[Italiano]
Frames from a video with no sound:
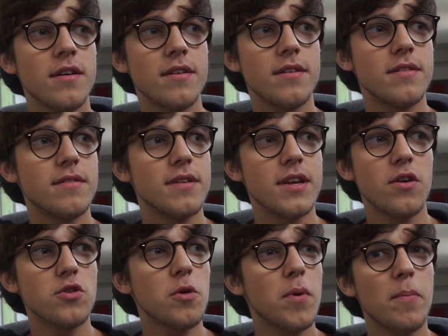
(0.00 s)
Eh,
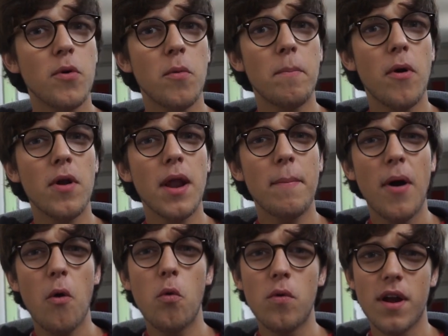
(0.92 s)
ricordo proprio un po' la
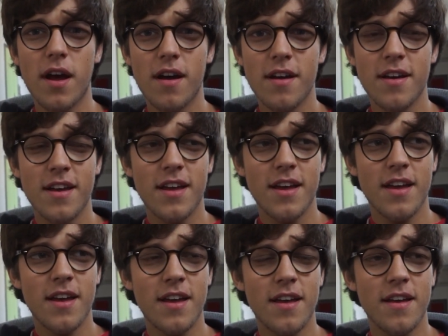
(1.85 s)
paura
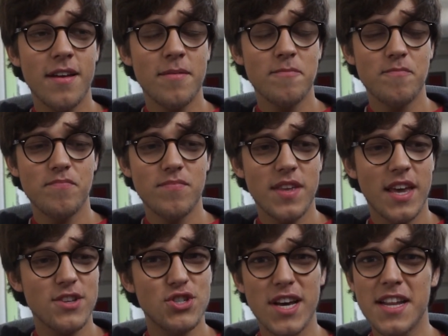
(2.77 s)
e, ehm,
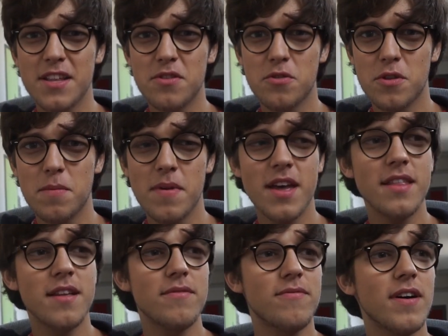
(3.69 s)
che c'era dentro di me
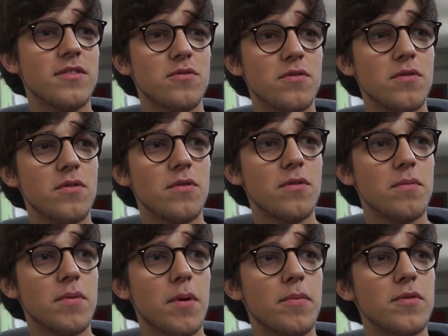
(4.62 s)
del
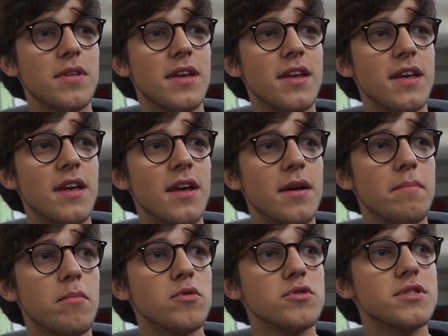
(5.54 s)
fatto proprio di
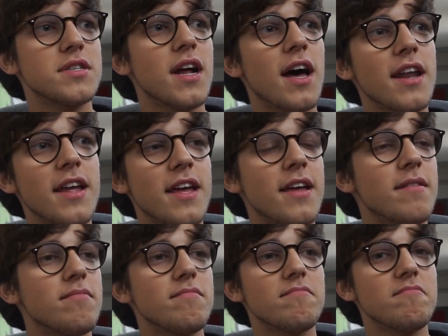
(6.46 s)

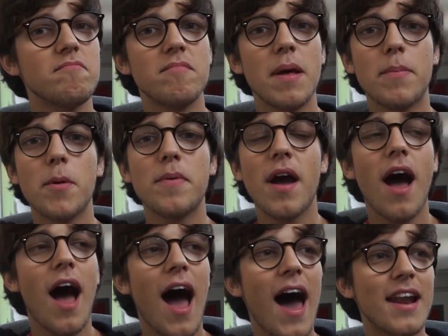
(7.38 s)
mostrare la
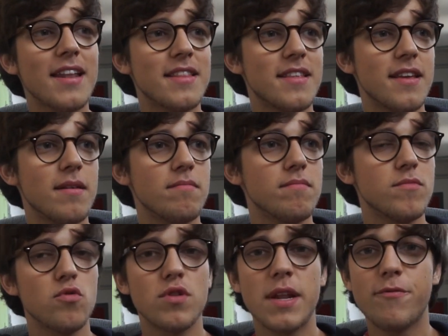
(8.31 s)
propria arte
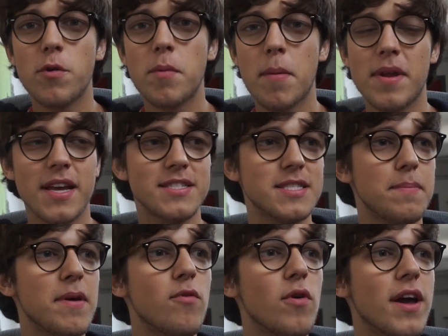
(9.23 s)
in tutte le forme perché
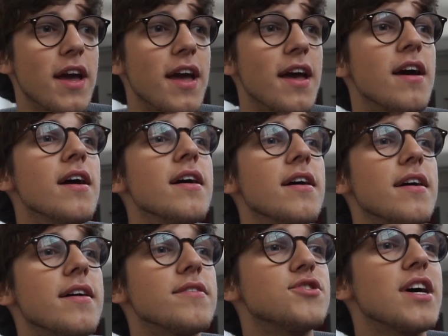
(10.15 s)
sapevo che
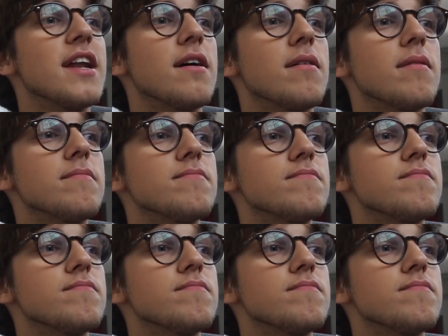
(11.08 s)
eh, c'era